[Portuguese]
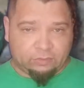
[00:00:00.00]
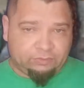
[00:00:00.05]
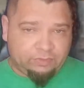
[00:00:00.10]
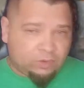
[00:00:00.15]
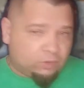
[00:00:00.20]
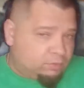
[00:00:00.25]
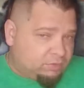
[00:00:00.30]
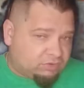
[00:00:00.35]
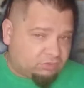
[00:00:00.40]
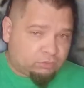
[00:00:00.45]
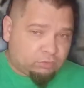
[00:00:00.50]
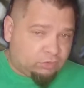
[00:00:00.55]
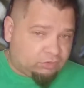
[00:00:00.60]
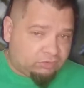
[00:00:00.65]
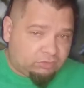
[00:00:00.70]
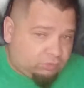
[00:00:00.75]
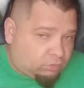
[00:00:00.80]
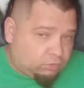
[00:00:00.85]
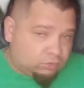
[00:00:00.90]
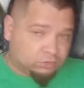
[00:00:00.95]
Eu vi algumas
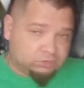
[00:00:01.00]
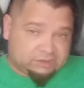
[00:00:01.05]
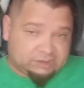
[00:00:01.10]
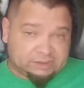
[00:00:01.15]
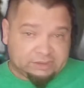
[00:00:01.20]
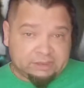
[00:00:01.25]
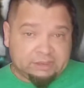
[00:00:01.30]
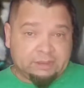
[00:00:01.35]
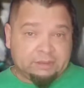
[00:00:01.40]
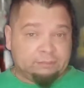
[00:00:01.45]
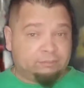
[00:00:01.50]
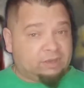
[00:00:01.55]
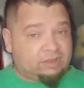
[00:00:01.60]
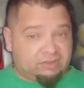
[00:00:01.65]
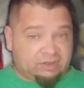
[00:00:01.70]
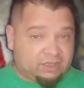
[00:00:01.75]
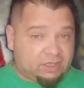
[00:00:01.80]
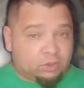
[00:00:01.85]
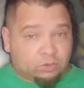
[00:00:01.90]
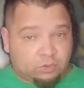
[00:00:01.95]
coisas ou outras,
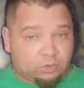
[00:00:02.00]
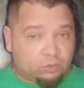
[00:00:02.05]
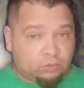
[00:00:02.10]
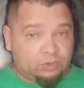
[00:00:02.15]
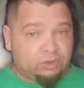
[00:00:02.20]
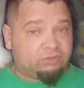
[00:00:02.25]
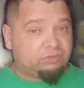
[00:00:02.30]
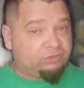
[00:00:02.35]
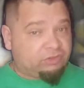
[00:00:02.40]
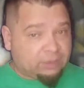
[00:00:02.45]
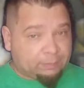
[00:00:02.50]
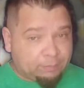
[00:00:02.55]
mas aquilo que eu conheço